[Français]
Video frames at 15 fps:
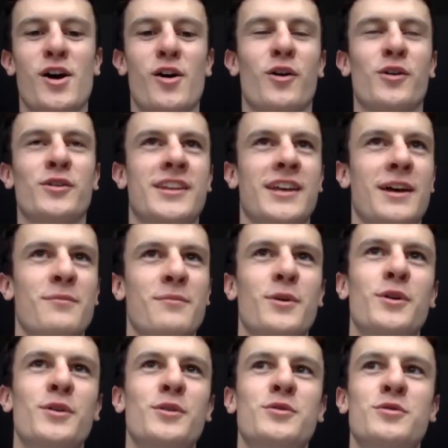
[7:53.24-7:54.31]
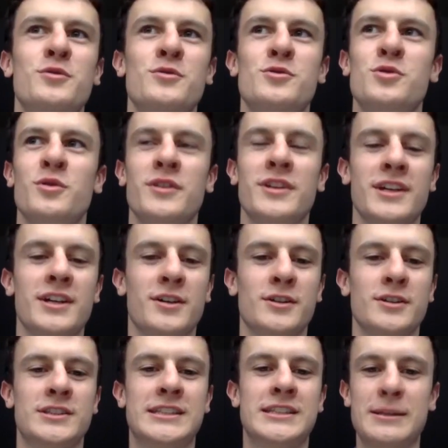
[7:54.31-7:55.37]
en termes d'une journée
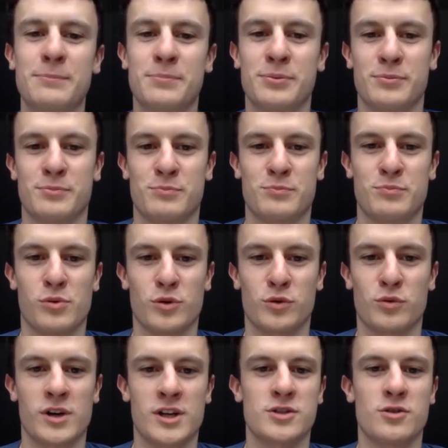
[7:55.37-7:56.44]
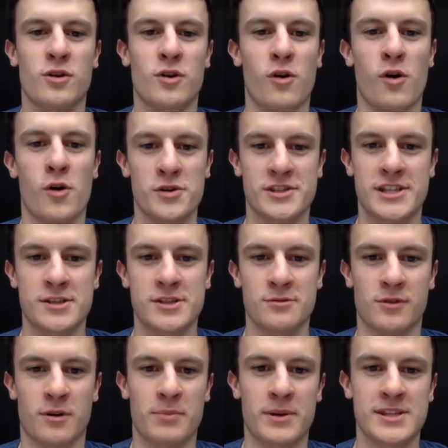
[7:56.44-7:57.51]
euh, type pour toi, genre en,
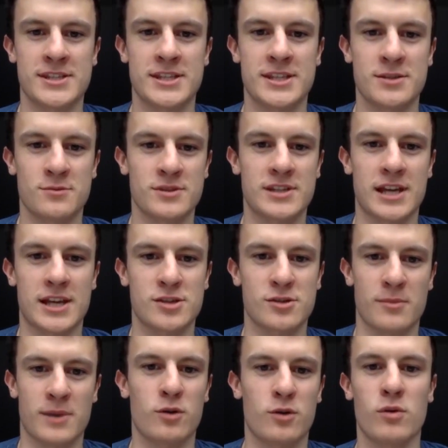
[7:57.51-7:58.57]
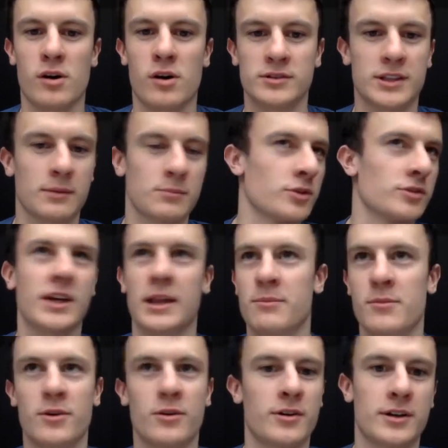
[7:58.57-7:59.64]
saison, en pleine saison, ça ressemble à quoi en termes
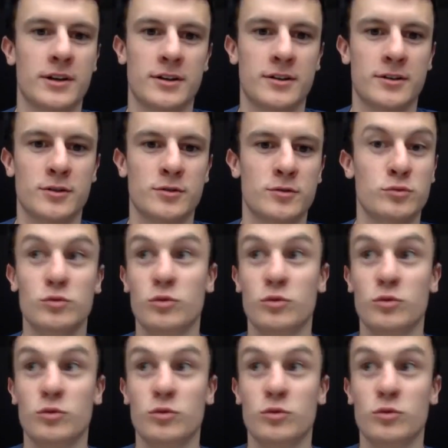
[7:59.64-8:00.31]
d'entraînement, euh, du